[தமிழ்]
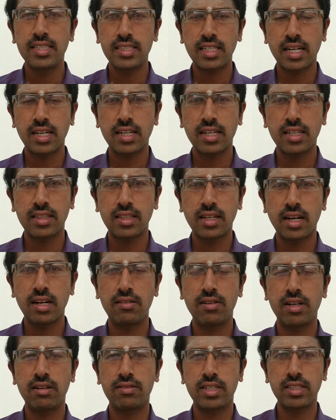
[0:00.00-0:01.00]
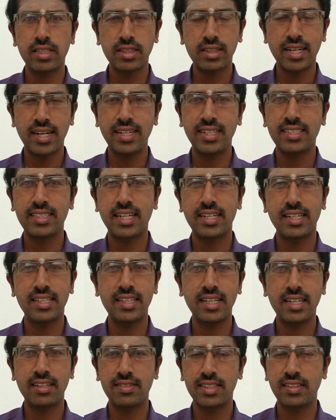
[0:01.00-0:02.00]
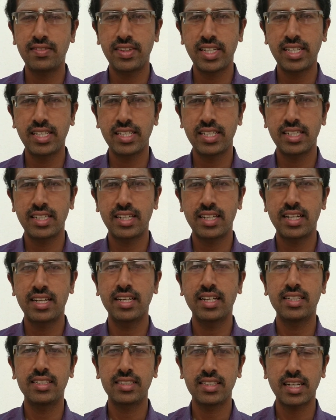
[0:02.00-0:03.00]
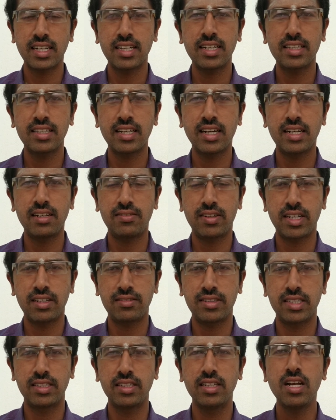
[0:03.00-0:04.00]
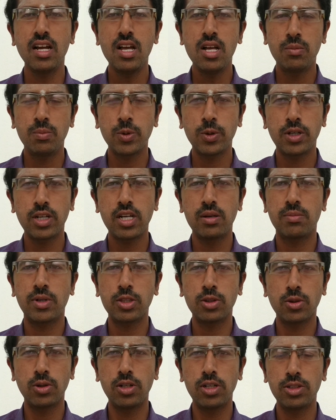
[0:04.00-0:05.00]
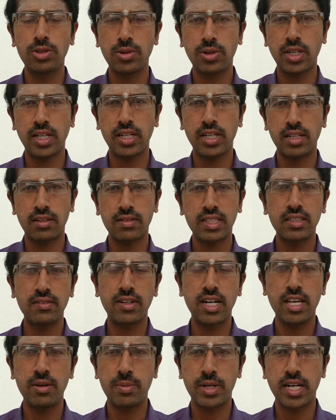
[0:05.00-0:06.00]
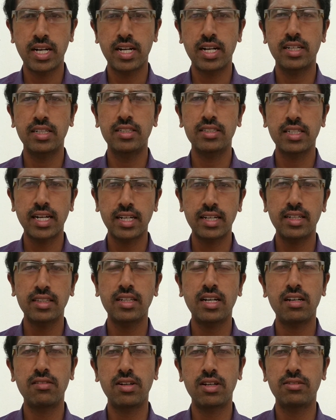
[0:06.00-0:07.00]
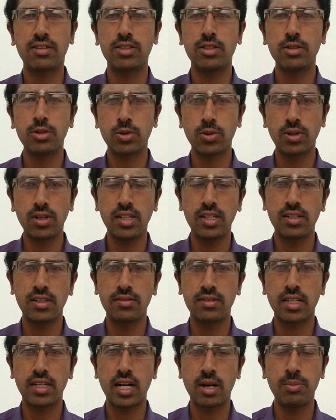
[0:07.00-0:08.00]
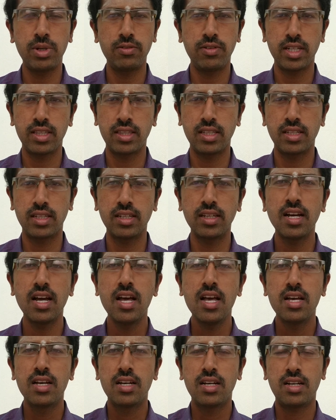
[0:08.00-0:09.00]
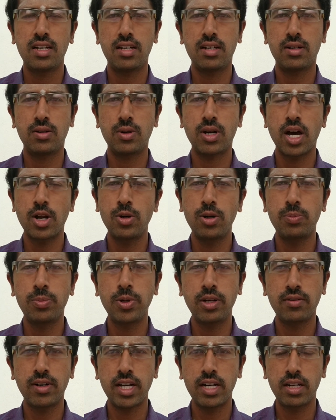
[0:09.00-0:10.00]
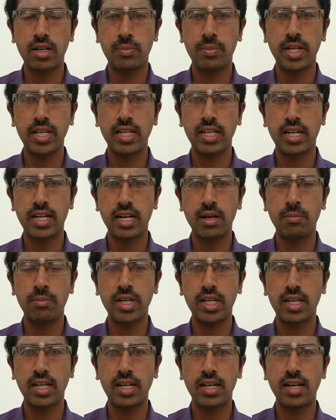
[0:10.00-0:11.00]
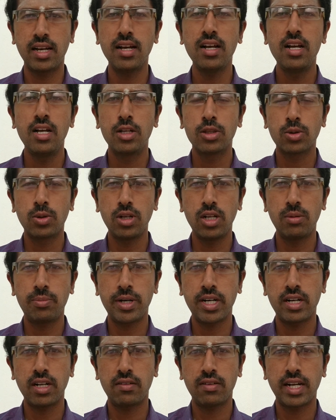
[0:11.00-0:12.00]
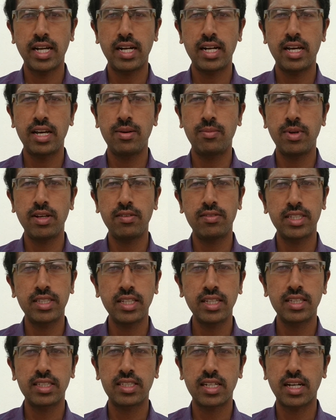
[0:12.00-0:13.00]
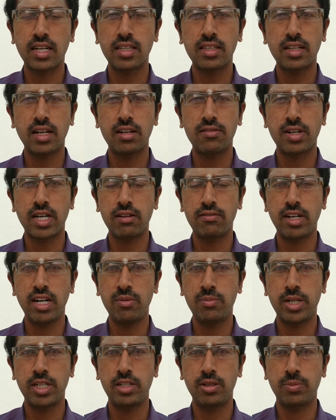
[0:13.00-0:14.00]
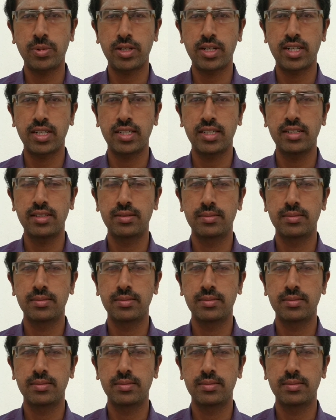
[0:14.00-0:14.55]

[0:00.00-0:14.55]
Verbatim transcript: சக்கரத்தாழ்வார் வந்து தனி சன்னதியில வந்து வீட்டு இருக்கிறாருங்க சக்கரத்தாழ்வார் வந்து முக்கியமா தொழில்துறையினர் வந்து வழிபடுறாங்க சக்கரத்தாழ்வார் வந்து தொழில் அபிவிருத்திக்கு ஒரு அருள் புரிவாரு அப்படிங்கிற நம்பிக்கையில தொழில் பண்றவங்க எல்லாருமே வந்து இங்க சக்கரத்தாழ்வார வழிபட்டு போறாங்க